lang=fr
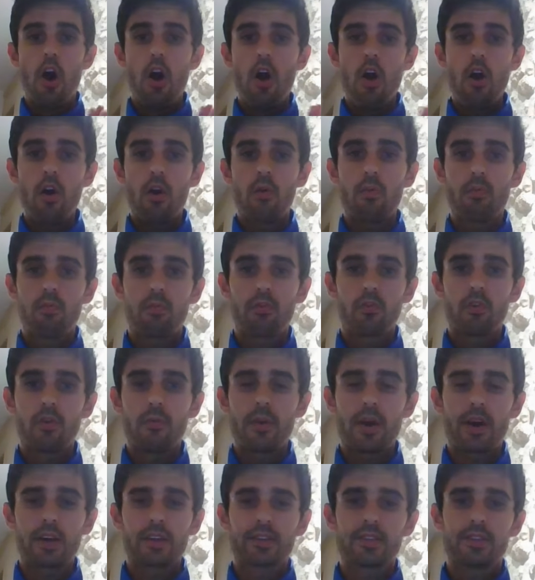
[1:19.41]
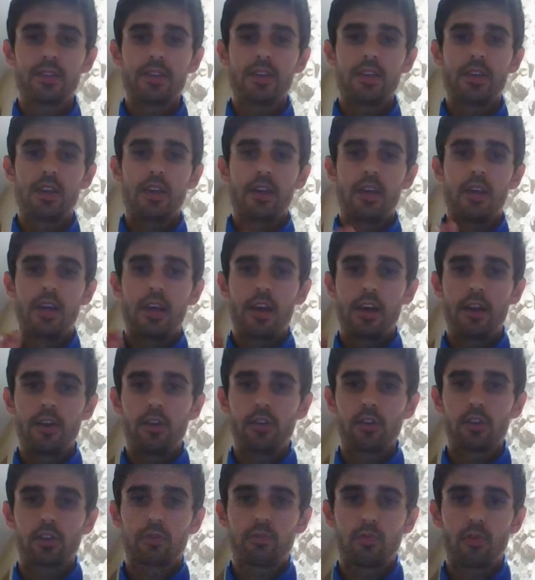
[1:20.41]
Un pour le mardi et
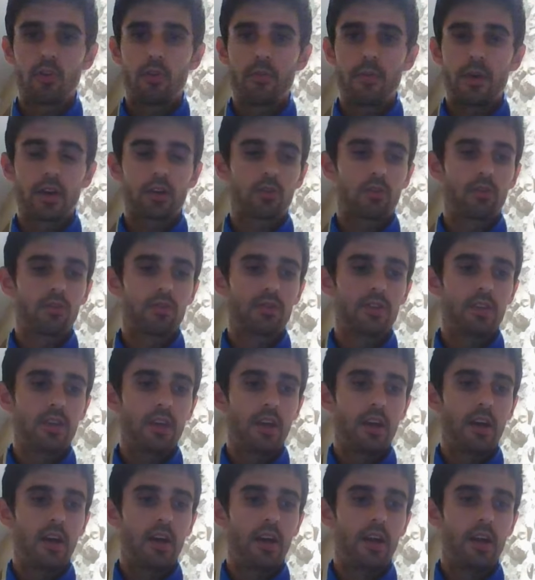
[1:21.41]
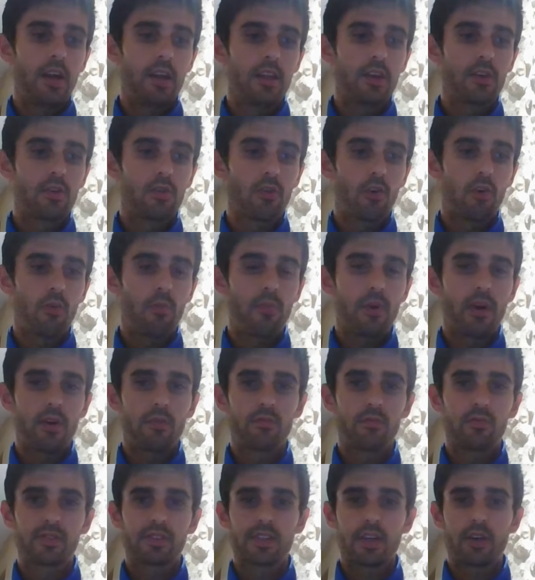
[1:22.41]
un autre pour le mercredi. La Ligue
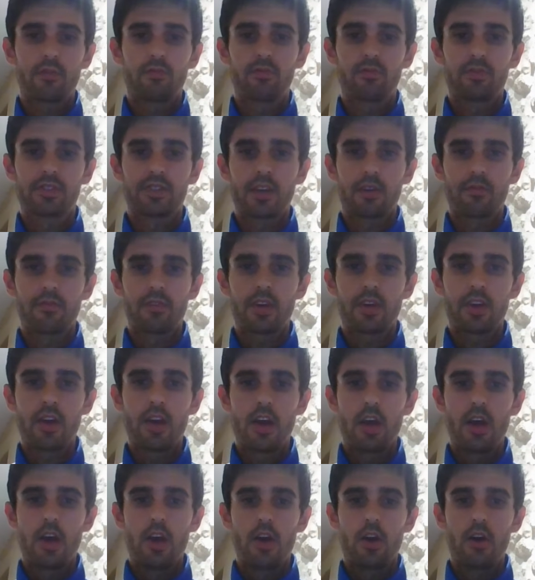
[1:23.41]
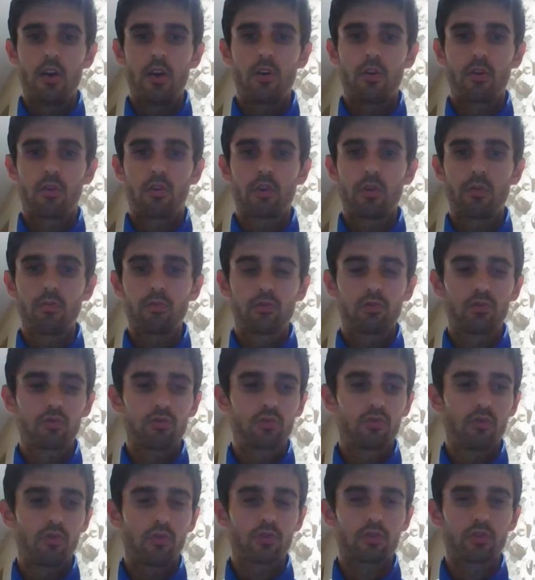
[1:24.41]
Europa, ça, vous le savez. Euh, comme
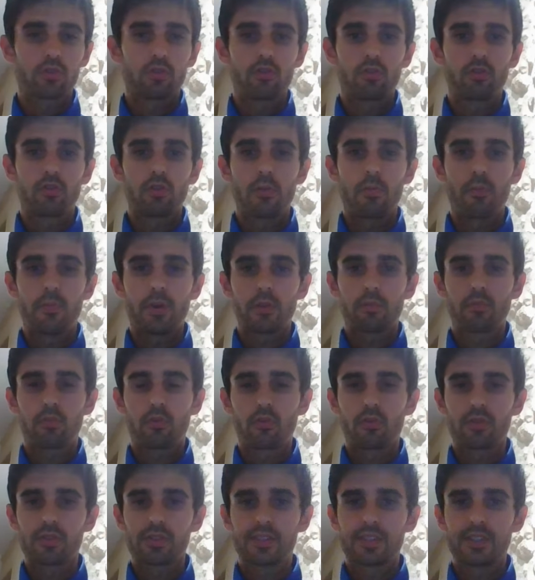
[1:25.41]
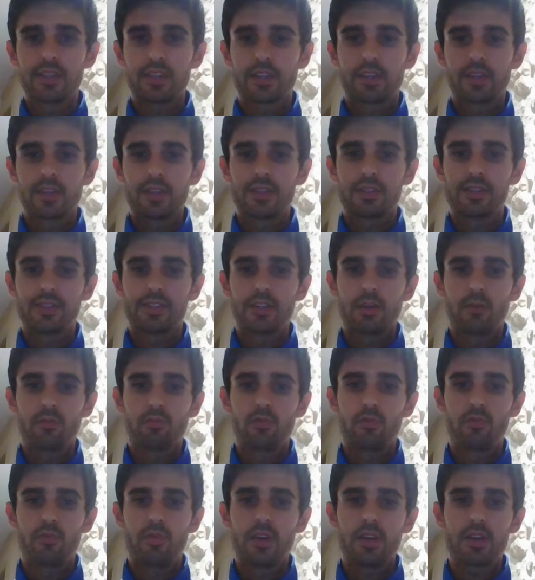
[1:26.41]
toujours, je ne donne pas de pronostics ici en
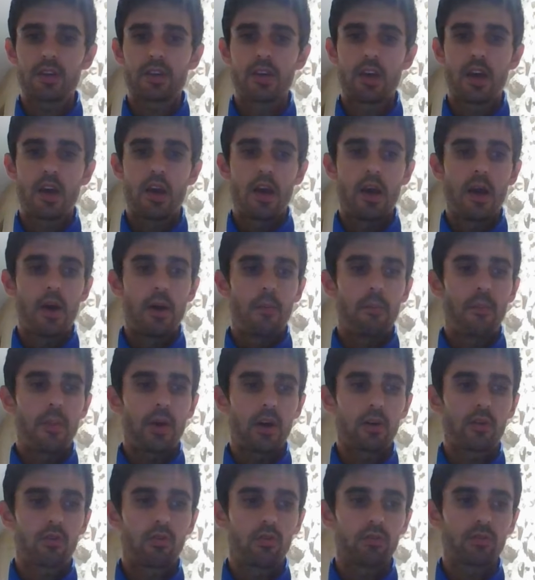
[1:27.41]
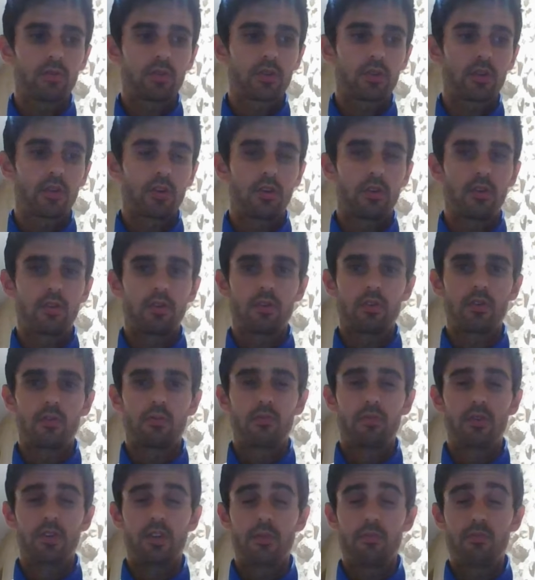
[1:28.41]
public. Par contre, euh,
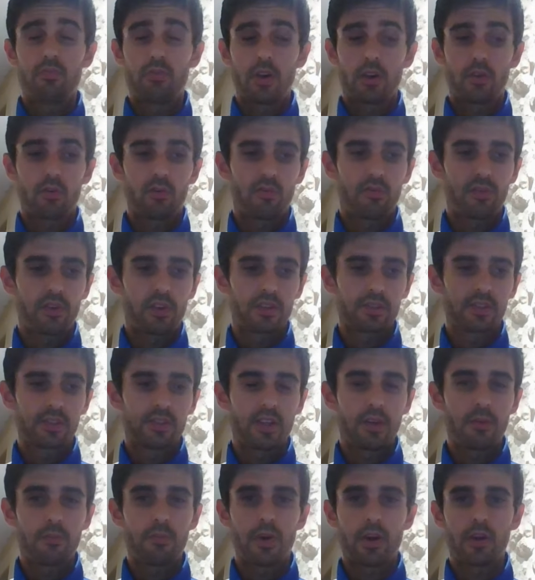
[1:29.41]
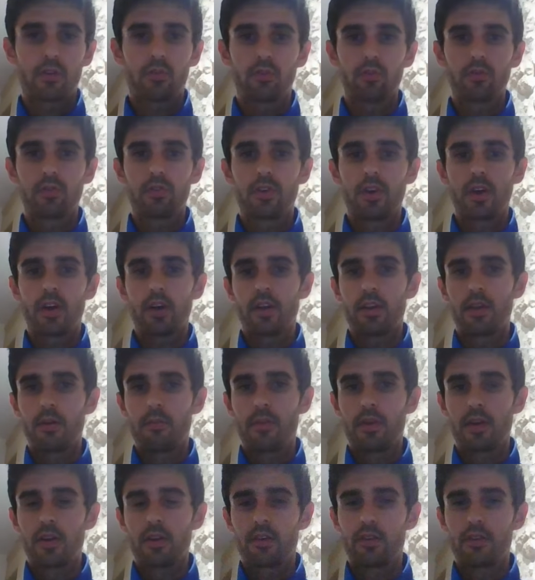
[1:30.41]
ni pour la conférence ligne, par contre, il y a, eh
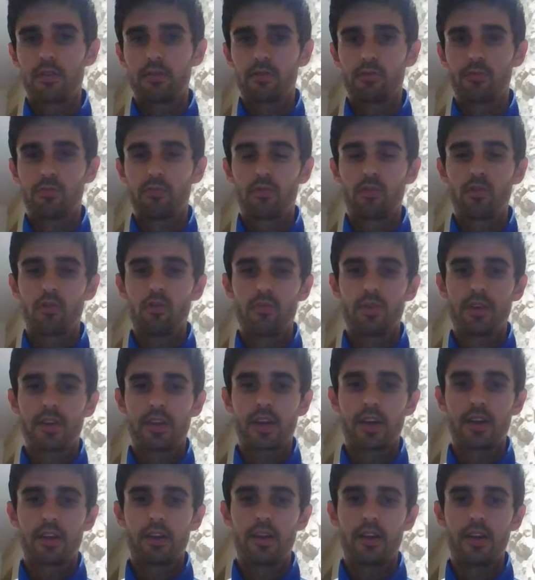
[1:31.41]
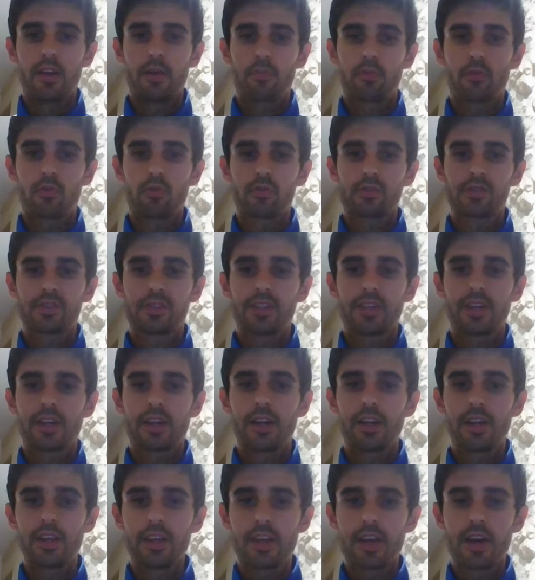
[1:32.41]
bien, euh, pour le week-end, les pronostics
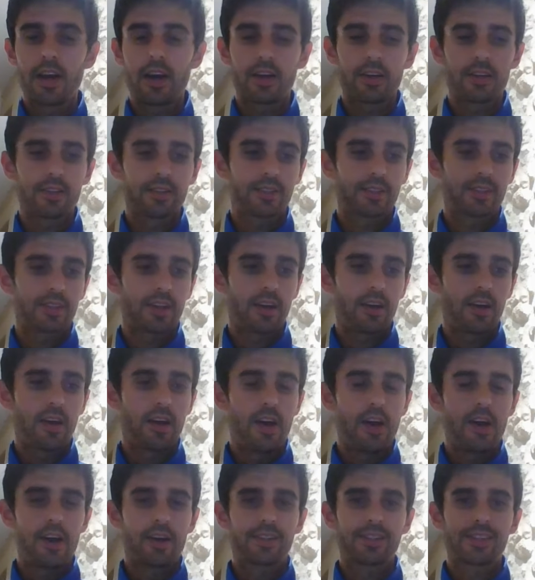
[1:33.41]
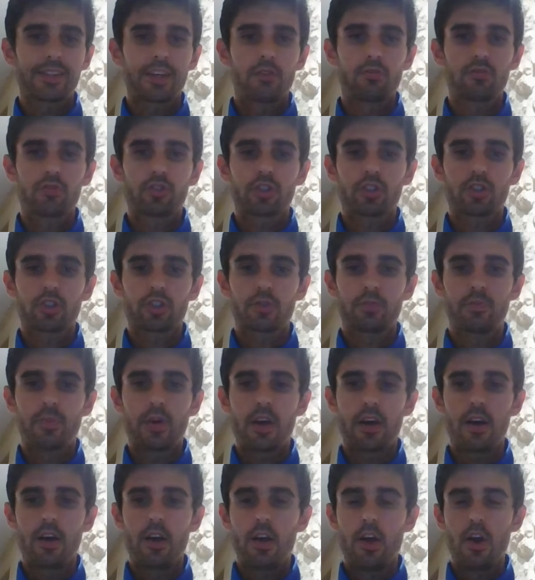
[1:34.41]
Liga. Ça, ça ne change
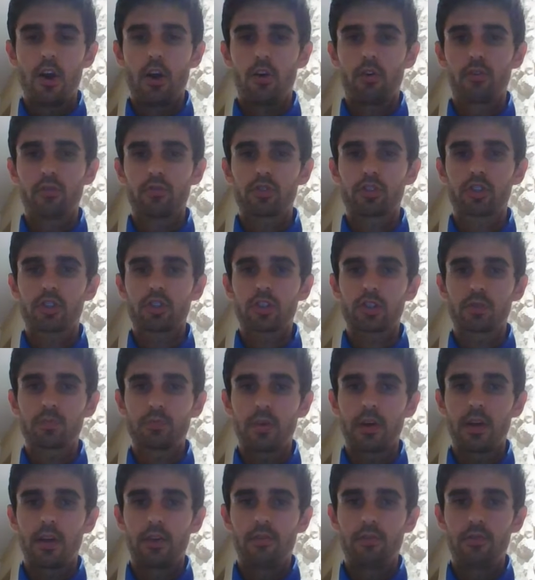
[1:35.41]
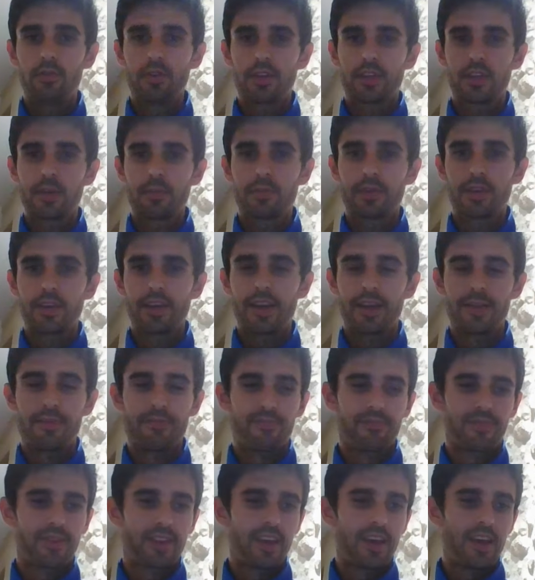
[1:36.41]
pas. On ne change pas une équipe qui gagne.
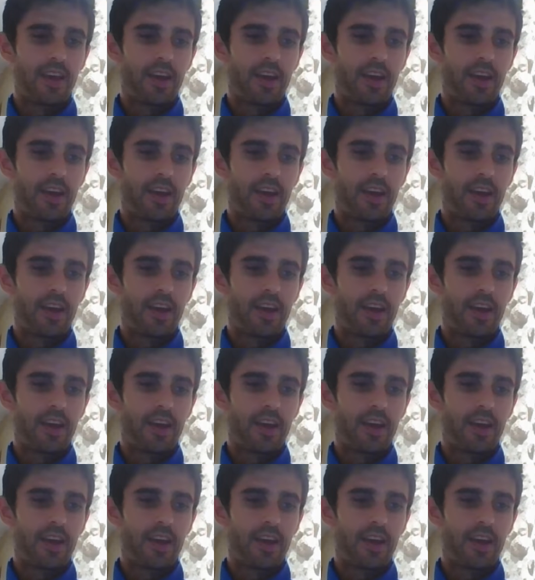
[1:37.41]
